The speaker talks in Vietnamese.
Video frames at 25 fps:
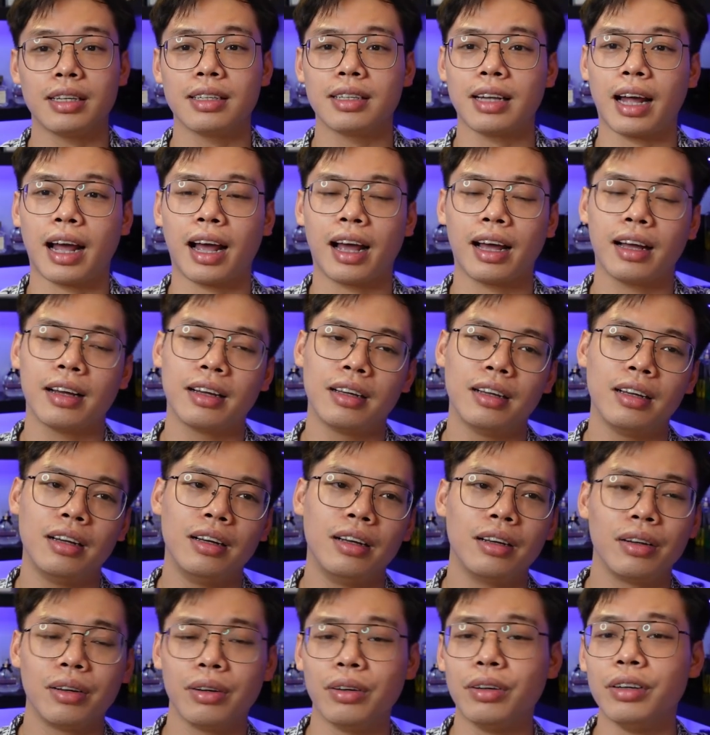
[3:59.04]
trên da
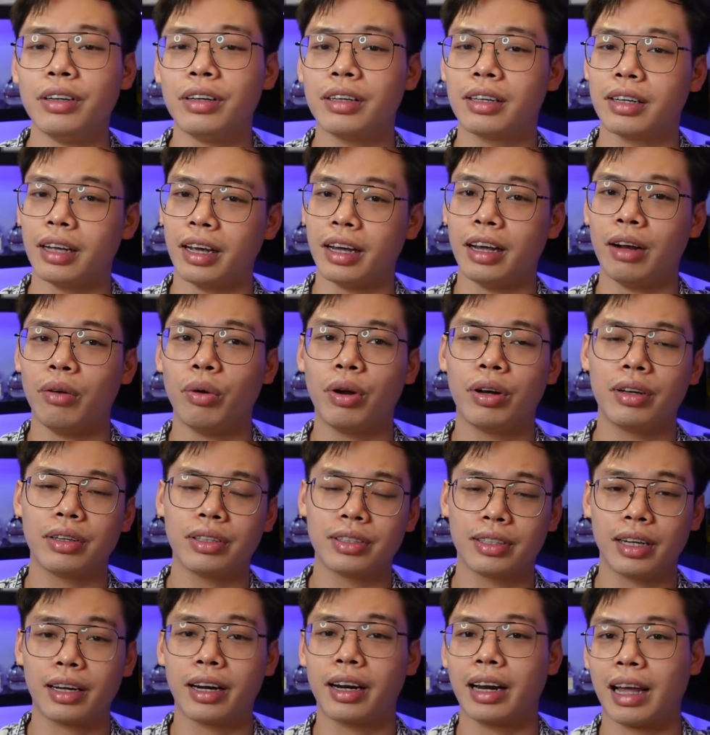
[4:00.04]
ngửi thề luôn
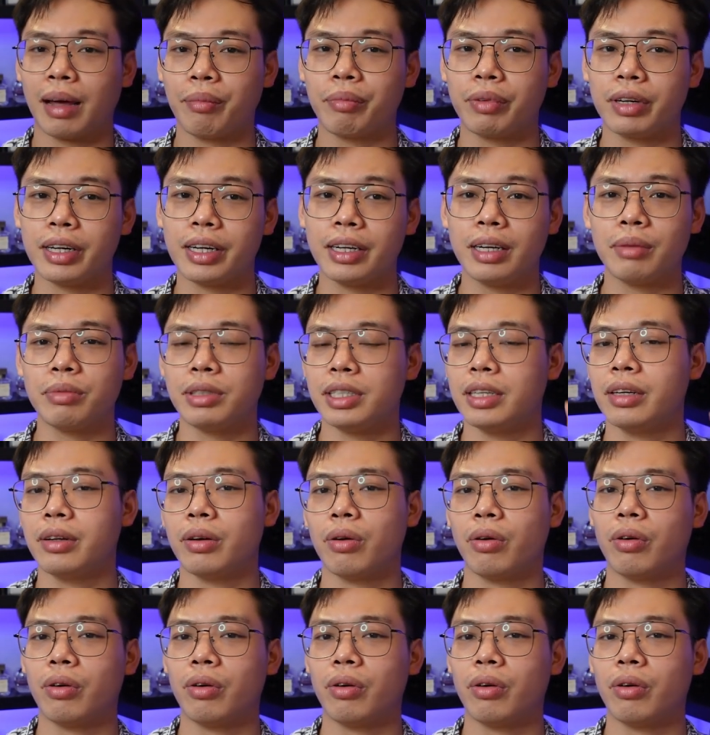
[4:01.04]
rất nam tính thậm chí là